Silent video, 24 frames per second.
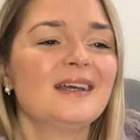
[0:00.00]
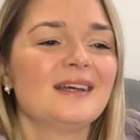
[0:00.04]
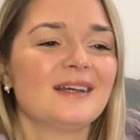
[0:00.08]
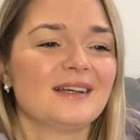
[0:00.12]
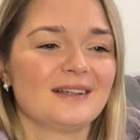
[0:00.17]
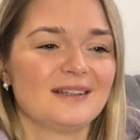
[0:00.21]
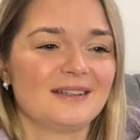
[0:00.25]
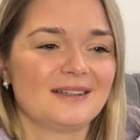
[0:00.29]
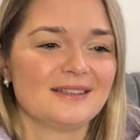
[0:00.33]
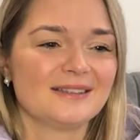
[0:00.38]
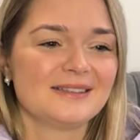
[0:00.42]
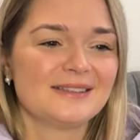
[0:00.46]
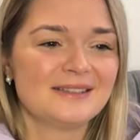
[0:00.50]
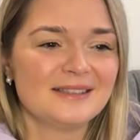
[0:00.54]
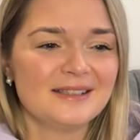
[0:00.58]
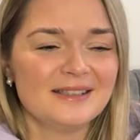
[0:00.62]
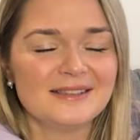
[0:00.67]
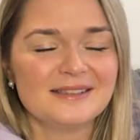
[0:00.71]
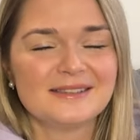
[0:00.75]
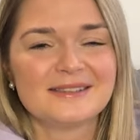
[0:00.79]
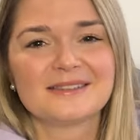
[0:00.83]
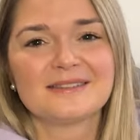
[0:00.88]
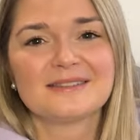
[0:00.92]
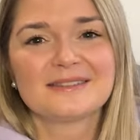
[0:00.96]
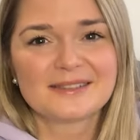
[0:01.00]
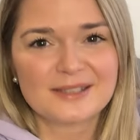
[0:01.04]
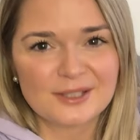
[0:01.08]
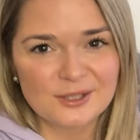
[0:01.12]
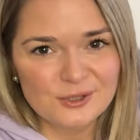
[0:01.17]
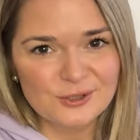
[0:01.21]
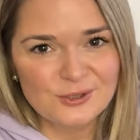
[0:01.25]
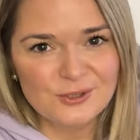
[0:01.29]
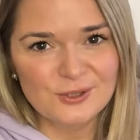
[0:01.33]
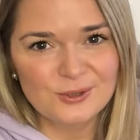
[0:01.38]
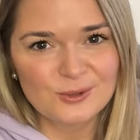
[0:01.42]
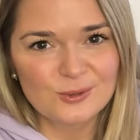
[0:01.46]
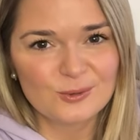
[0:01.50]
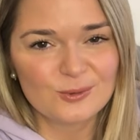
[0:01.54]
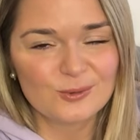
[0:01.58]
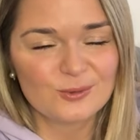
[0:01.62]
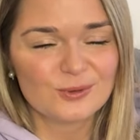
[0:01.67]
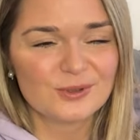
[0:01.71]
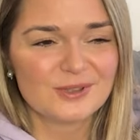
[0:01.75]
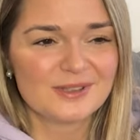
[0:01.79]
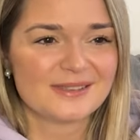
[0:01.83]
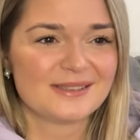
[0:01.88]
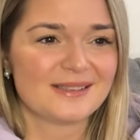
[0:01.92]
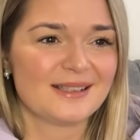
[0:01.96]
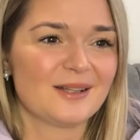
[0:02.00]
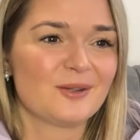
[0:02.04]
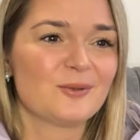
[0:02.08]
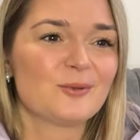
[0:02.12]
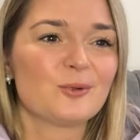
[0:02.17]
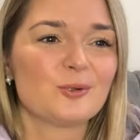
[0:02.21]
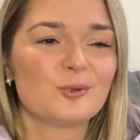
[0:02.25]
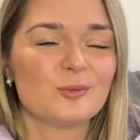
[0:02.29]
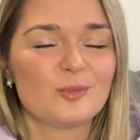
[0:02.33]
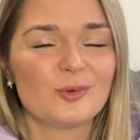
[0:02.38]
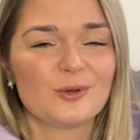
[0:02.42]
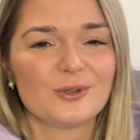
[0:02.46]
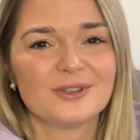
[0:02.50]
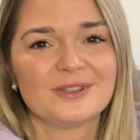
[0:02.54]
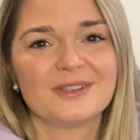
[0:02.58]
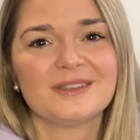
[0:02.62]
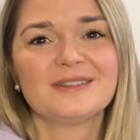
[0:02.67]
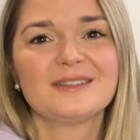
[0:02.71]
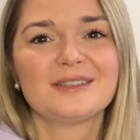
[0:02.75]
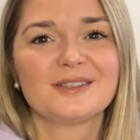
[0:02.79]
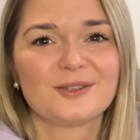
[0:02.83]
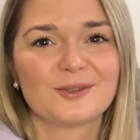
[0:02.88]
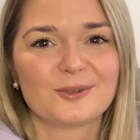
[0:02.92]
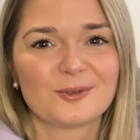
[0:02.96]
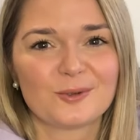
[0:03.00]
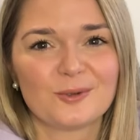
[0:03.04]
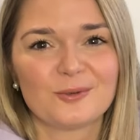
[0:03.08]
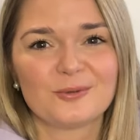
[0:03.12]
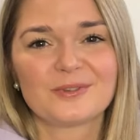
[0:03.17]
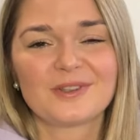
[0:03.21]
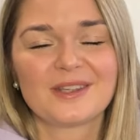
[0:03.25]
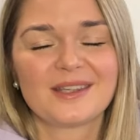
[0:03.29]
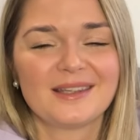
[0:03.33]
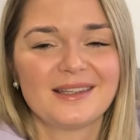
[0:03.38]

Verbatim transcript: а, снизил защиту из-за такой убойной тренировки,